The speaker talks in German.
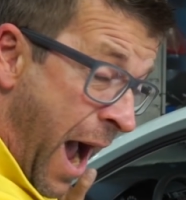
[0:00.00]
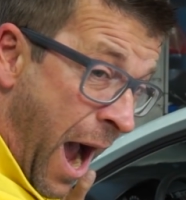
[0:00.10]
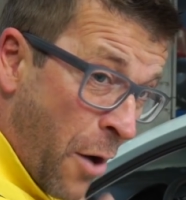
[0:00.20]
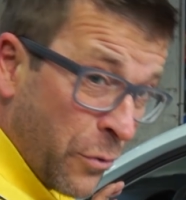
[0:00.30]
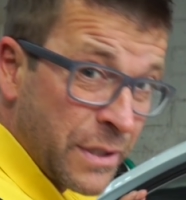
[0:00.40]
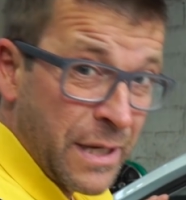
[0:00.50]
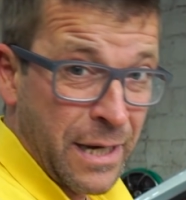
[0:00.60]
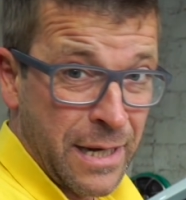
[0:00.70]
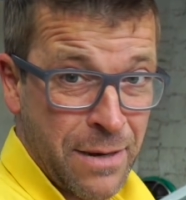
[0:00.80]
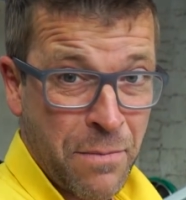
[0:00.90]
aus
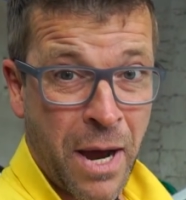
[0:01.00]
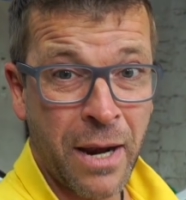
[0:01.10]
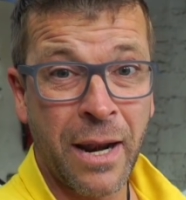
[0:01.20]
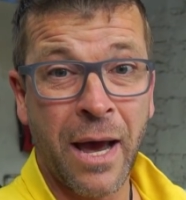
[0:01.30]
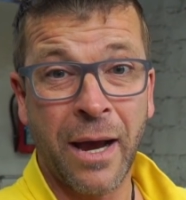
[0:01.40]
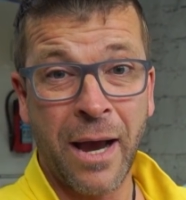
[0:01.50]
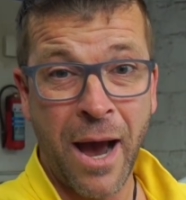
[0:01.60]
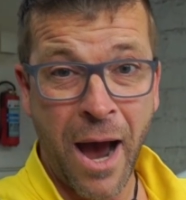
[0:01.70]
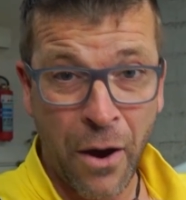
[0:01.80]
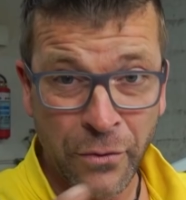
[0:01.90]
der
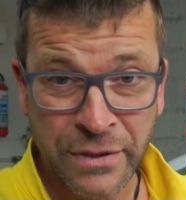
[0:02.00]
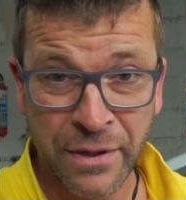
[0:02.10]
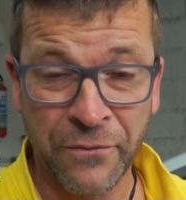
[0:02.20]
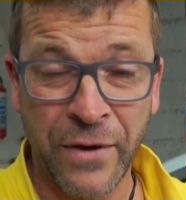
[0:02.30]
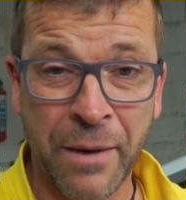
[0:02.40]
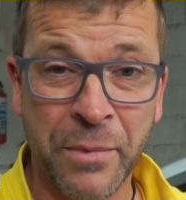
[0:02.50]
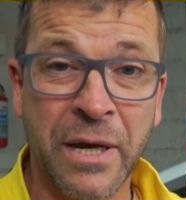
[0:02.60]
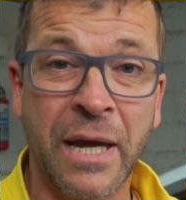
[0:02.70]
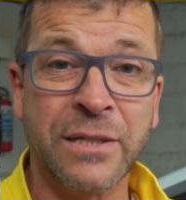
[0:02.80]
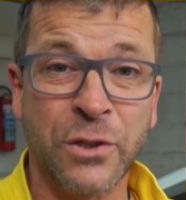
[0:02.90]
Klimaanlage, aus dem
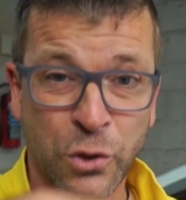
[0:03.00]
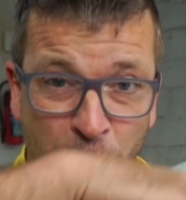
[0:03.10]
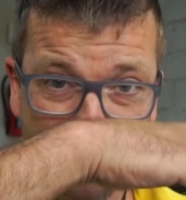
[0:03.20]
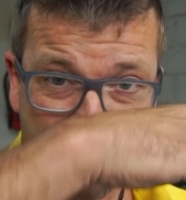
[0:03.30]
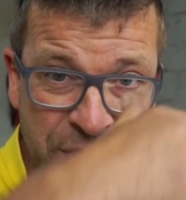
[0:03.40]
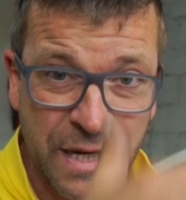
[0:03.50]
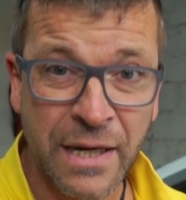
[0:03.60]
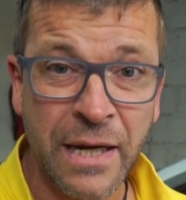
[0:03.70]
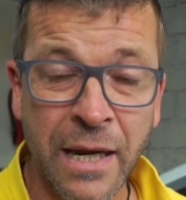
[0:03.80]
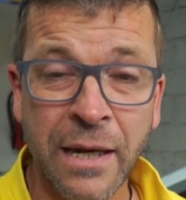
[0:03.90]
Wärmekasten, tropft es
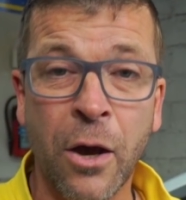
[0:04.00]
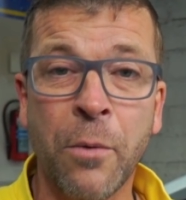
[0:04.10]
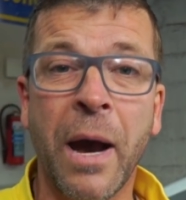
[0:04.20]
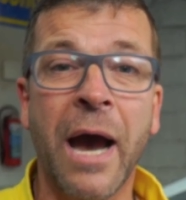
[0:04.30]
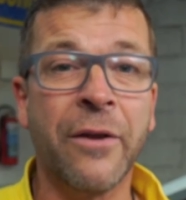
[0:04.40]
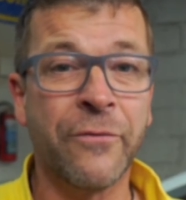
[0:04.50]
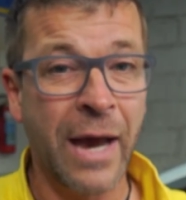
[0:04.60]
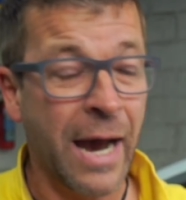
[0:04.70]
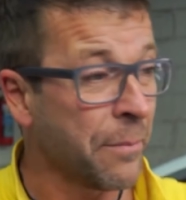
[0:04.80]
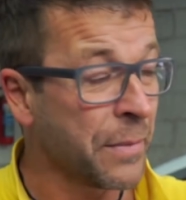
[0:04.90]
in den Innenraum rein.
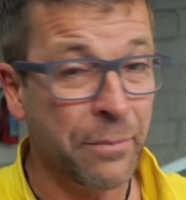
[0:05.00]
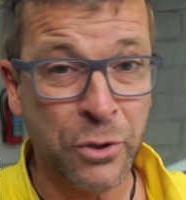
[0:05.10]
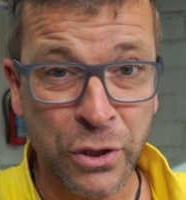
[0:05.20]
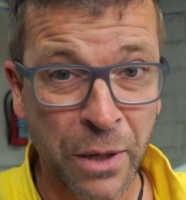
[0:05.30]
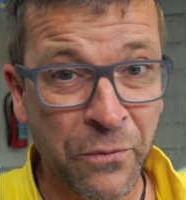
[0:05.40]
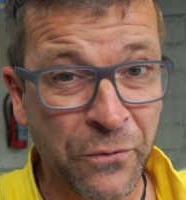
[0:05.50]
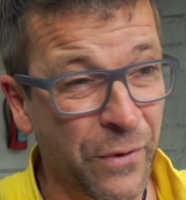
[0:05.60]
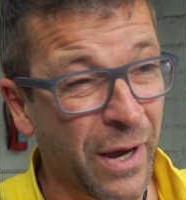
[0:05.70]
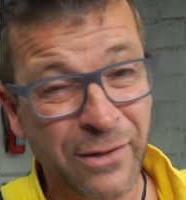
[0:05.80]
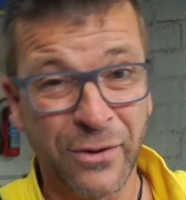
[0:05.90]
Wir haben da bestimmt,
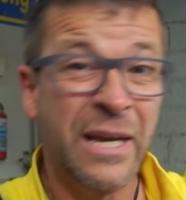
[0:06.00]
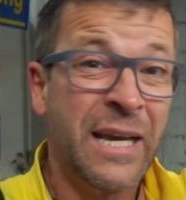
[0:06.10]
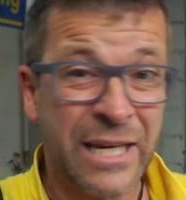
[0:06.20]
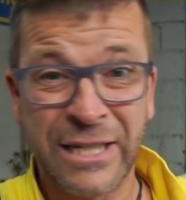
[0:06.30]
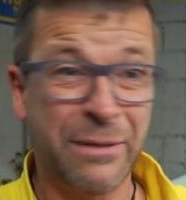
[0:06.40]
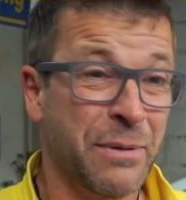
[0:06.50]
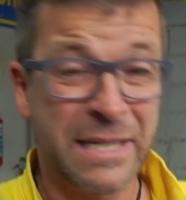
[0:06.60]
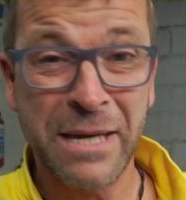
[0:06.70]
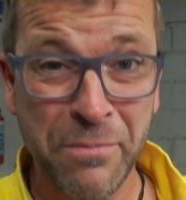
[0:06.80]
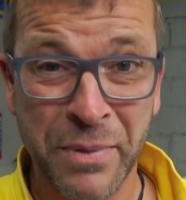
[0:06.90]
also ich schätze mal,
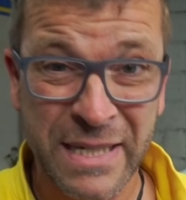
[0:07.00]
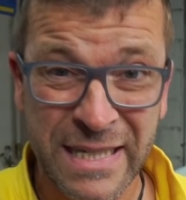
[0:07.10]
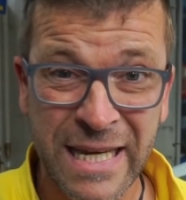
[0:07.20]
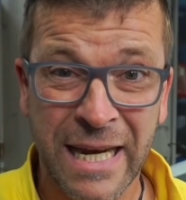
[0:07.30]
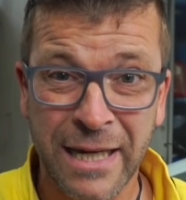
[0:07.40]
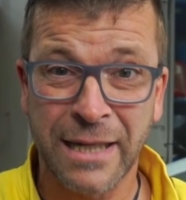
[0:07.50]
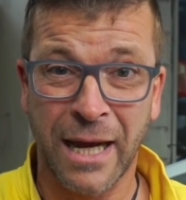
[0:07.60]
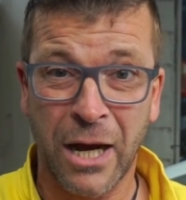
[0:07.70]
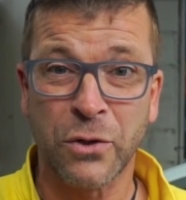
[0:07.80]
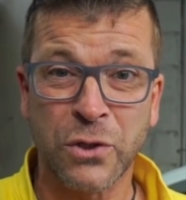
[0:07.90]
sieben bis zehn
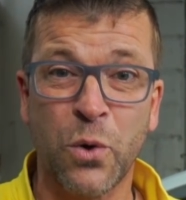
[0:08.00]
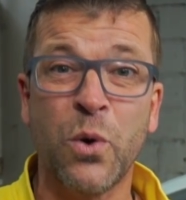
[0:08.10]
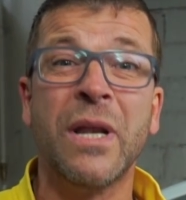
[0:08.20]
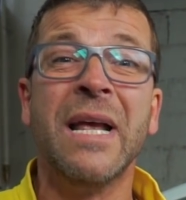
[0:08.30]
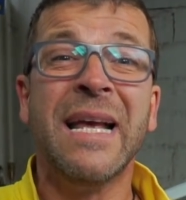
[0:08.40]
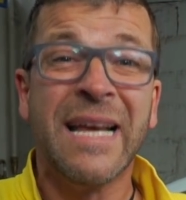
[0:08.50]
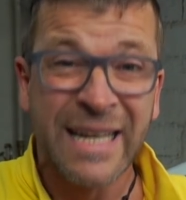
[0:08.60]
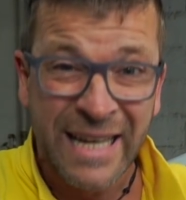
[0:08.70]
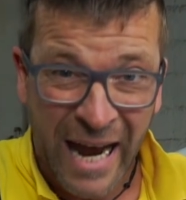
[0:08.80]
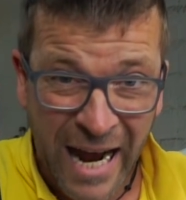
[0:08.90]
Liter rausgeholt.
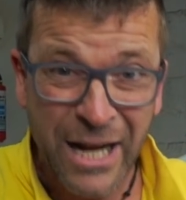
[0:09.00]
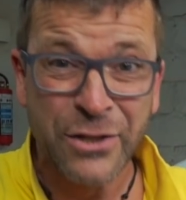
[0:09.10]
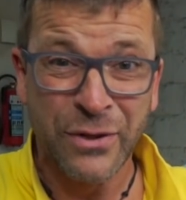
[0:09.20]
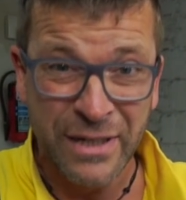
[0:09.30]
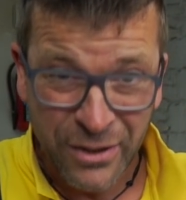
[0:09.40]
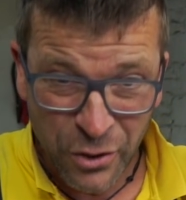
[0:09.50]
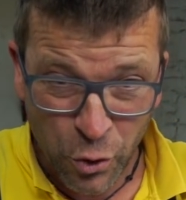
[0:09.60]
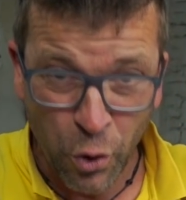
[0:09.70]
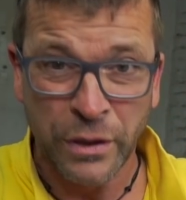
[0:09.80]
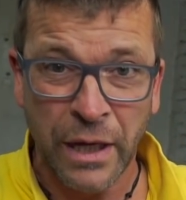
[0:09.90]
Also
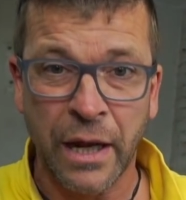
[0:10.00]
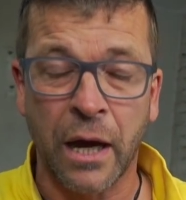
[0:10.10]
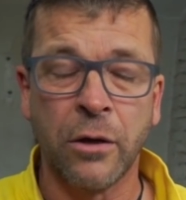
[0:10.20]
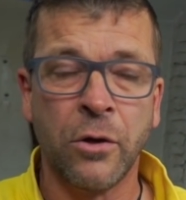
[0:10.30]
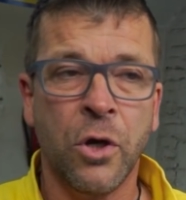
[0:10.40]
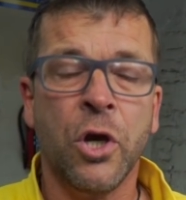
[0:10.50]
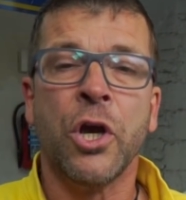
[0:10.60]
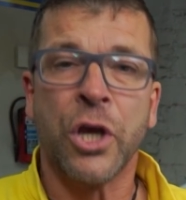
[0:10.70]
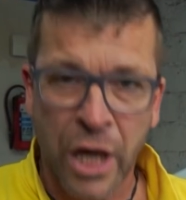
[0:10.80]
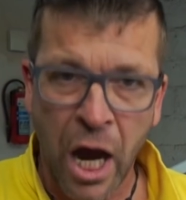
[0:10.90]
guck danach.
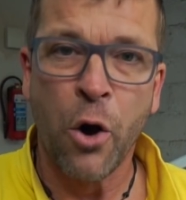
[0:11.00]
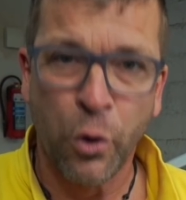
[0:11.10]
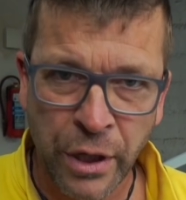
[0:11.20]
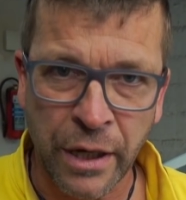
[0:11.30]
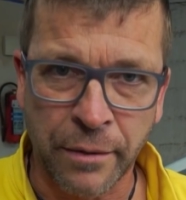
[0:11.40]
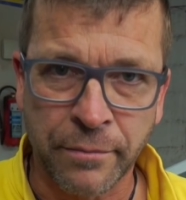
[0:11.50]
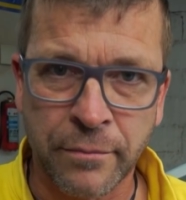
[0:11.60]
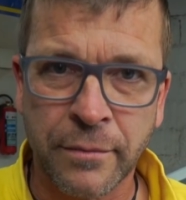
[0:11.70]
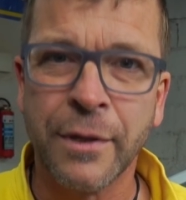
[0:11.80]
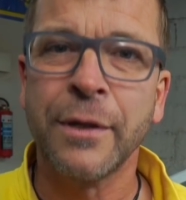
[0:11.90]
Ja, okay.
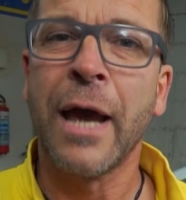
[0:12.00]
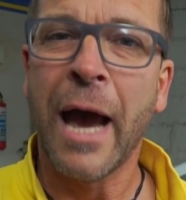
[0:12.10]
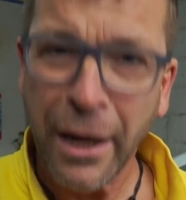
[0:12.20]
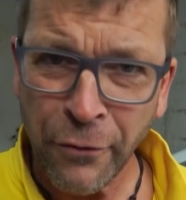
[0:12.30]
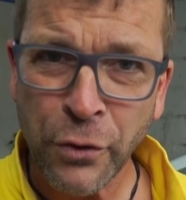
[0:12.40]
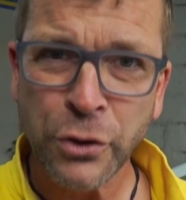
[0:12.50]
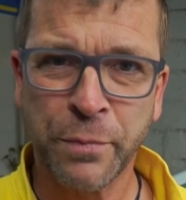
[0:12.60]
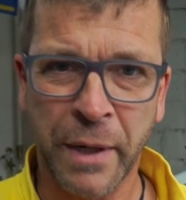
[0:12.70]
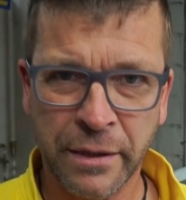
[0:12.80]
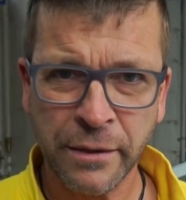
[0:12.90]
Eine Woche
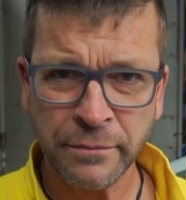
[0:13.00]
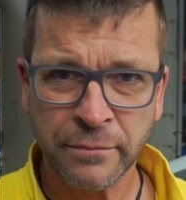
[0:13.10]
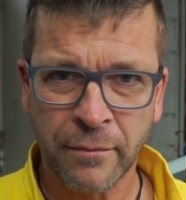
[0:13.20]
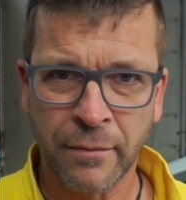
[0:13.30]
später,